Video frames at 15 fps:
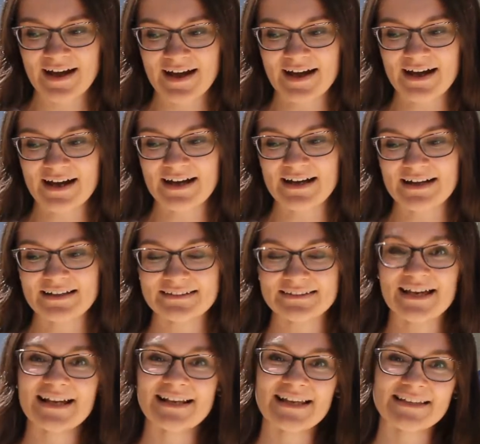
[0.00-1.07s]
А,
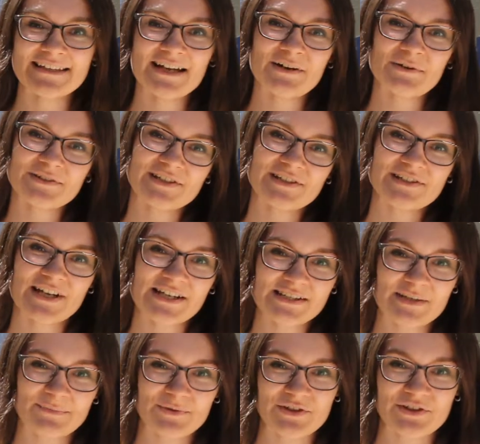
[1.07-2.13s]
далее я очень
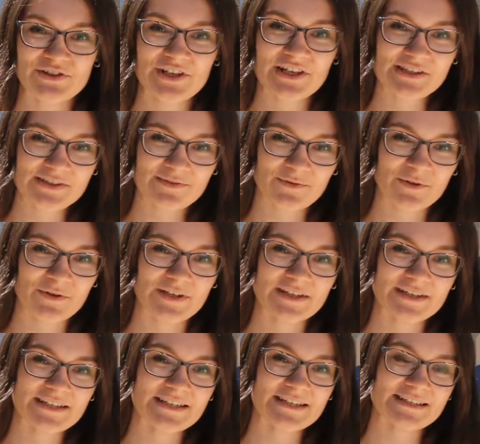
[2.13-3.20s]
часто путешествую,
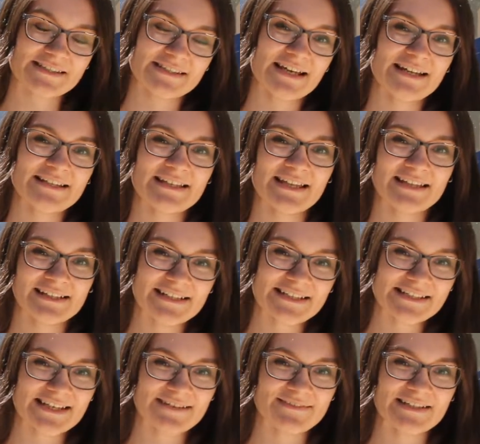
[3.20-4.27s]
и знания
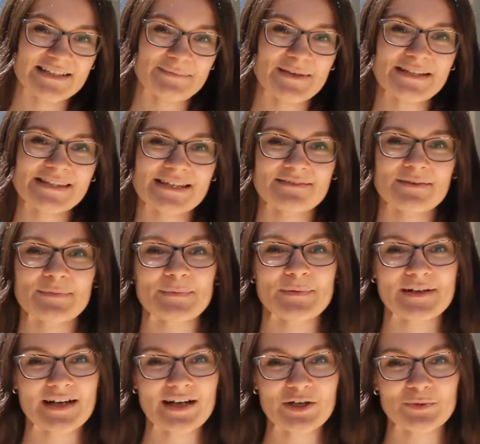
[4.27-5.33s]
английского и немецкого
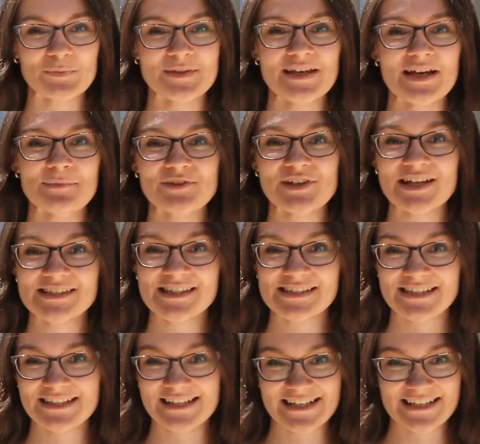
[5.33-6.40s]
помогают мне общаться
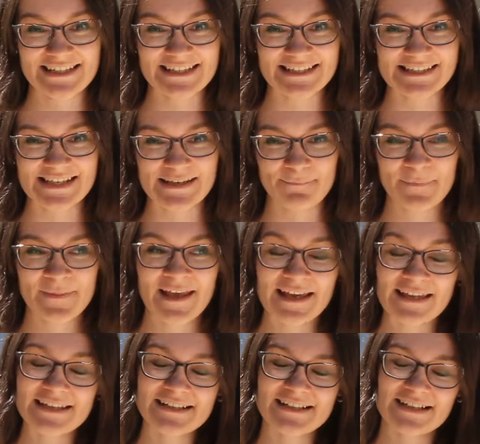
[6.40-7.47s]
за границей.
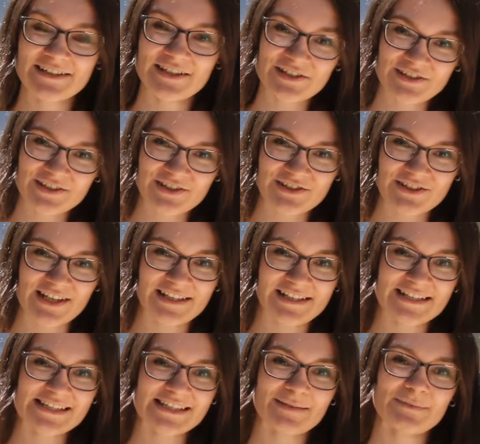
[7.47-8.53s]
И, конечно же,
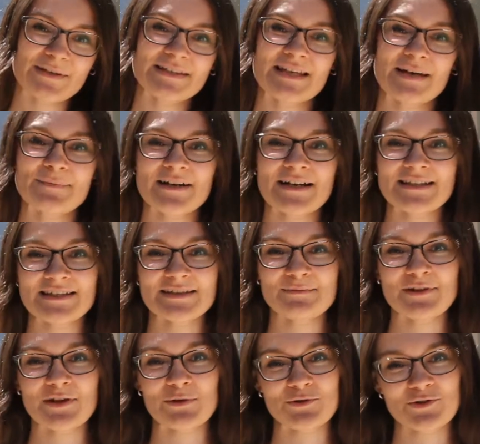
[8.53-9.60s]
английский мне
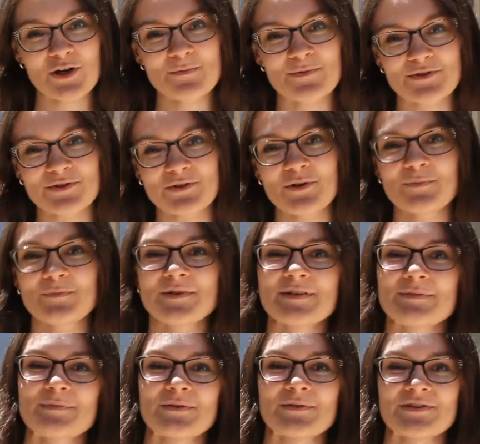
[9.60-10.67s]
необходим для учебы,
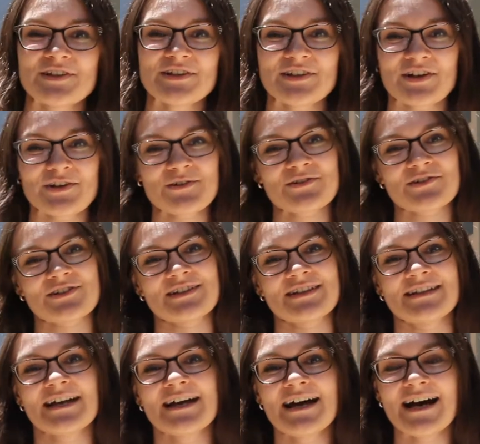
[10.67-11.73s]
чтобы получить
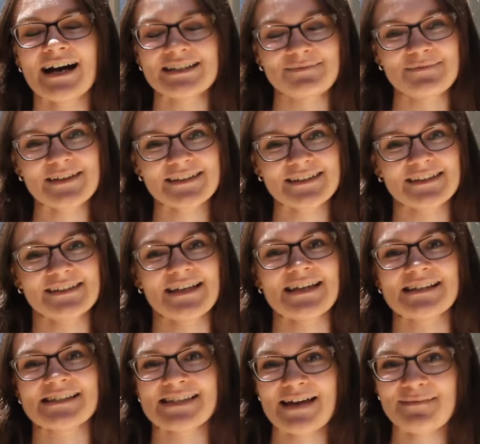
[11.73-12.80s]
хорошие отметки
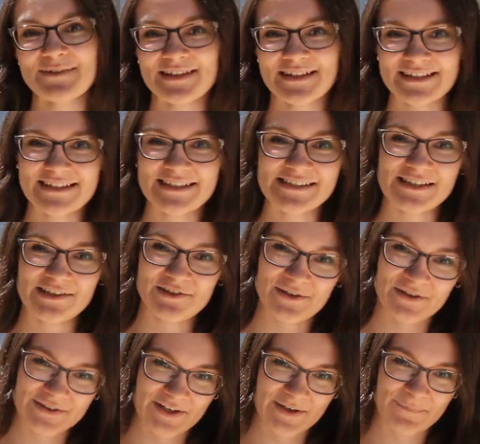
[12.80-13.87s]
на экзаменах и
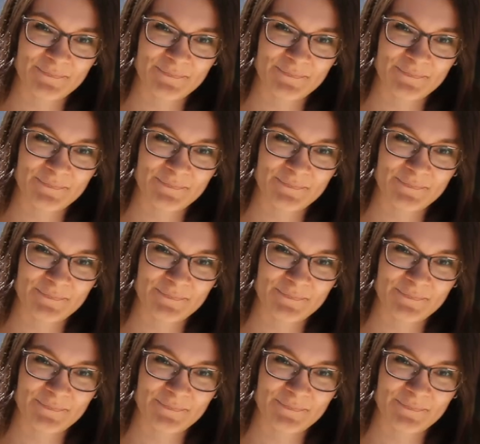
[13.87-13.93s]
зачетах.